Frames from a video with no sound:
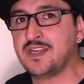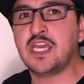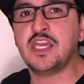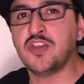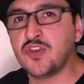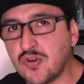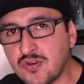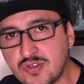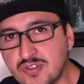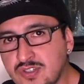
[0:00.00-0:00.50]

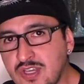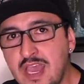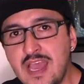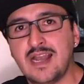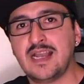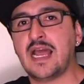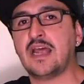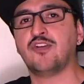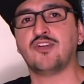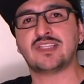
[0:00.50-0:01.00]
Niños,
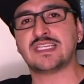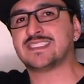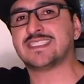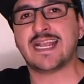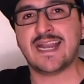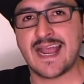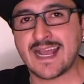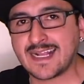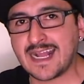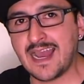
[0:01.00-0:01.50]
la nota está
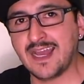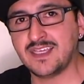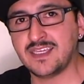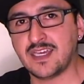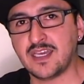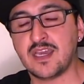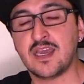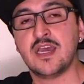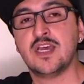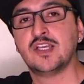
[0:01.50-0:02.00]
en la
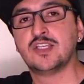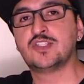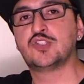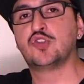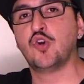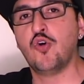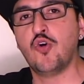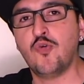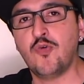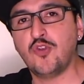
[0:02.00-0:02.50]
calle.
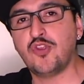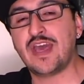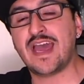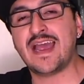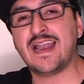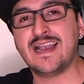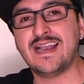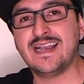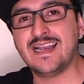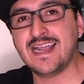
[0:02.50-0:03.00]

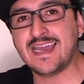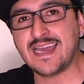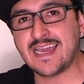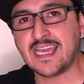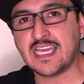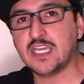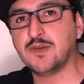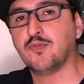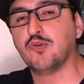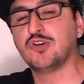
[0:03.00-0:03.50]
Súdanle
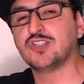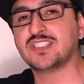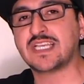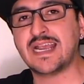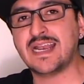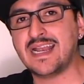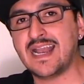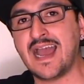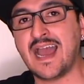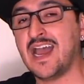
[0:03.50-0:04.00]
y
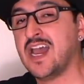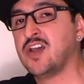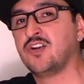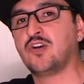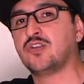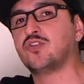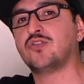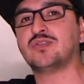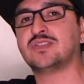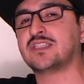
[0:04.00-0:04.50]
búsquenla.
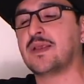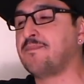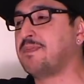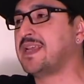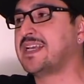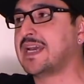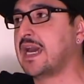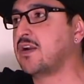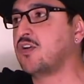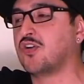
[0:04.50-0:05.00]
No todo es
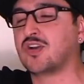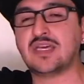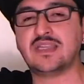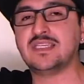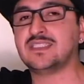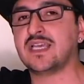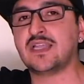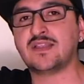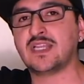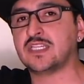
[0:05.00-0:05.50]
replicar lo que
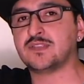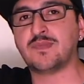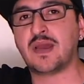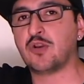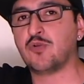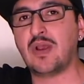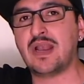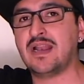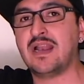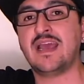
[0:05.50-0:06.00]
dice Andrés
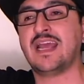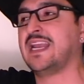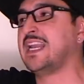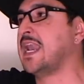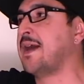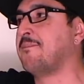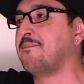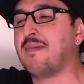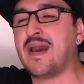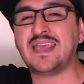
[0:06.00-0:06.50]
Manuel en
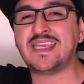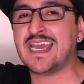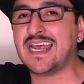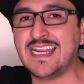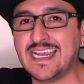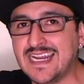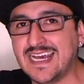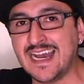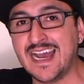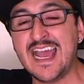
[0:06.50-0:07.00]
la
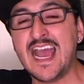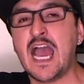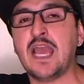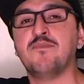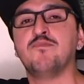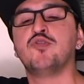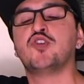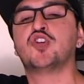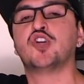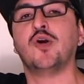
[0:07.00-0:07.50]
mañanera. Hay
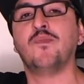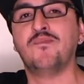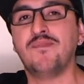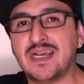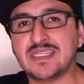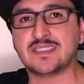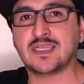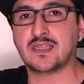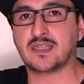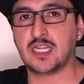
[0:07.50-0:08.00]
mucho
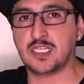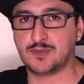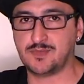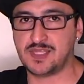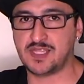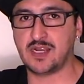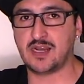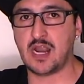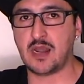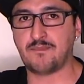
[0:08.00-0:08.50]
más que
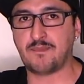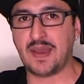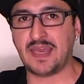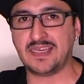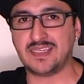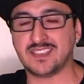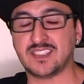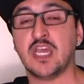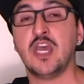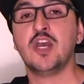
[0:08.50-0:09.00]
transmitirle al
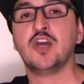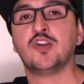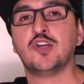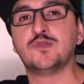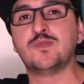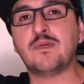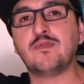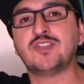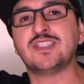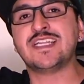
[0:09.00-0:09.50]
país.
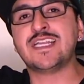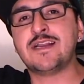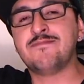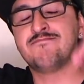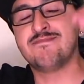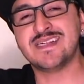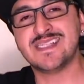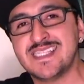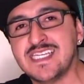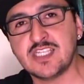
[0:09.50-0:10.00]
Nos vemos en el
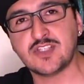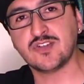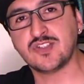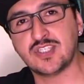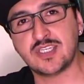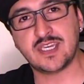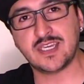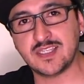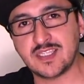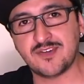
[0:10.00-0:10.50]
maldito
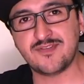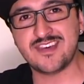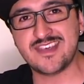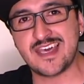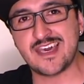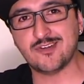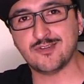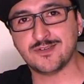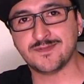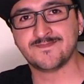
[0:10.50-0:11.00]
siguiente
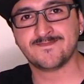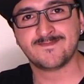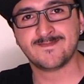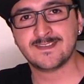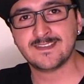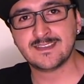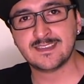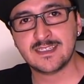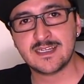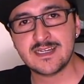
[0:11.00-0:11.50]
video.
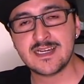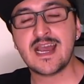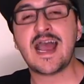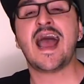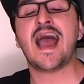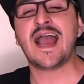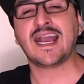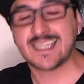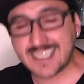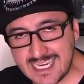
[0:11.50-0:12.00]

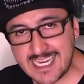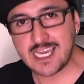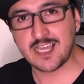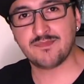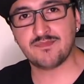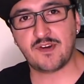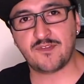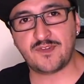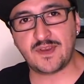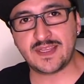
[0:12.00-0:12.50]
Aquí
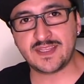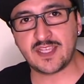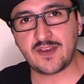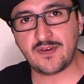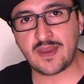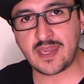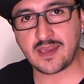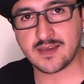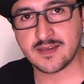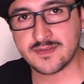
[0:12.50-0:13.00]
en Mafián
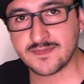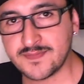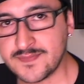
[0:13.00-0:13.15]
TV.